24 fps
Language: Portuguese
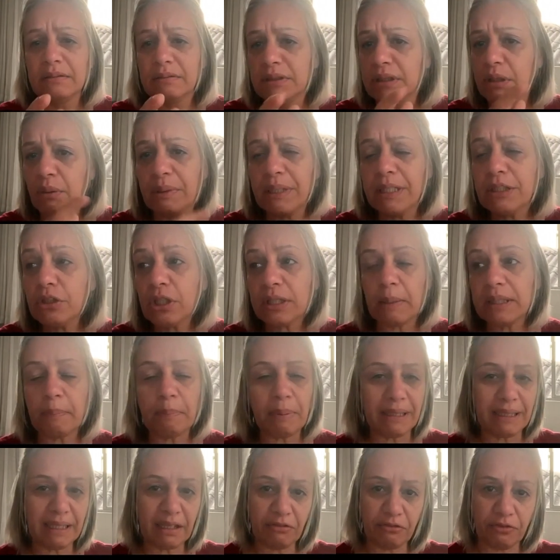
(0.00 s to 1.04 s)
Não é só
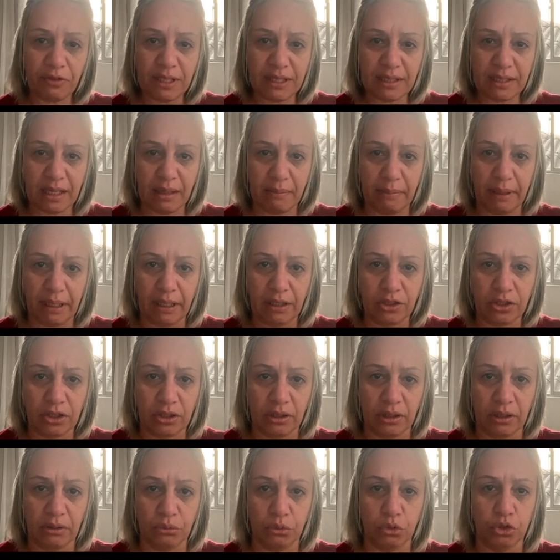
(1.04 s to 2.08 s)
depender
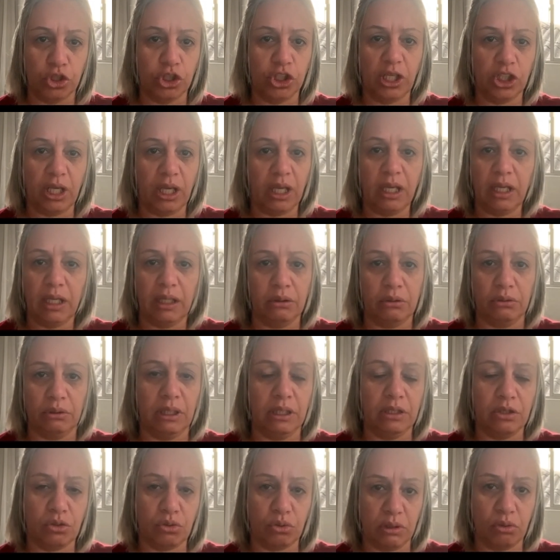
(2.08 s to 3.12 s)
fisicamente, não, do dinheiro,
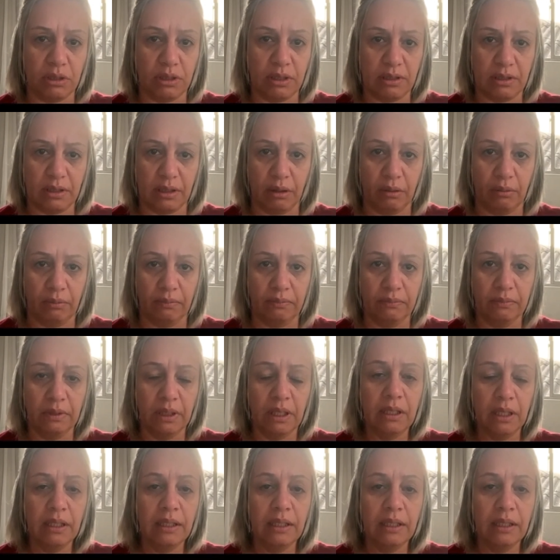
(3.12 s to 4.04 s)
das coisas, não.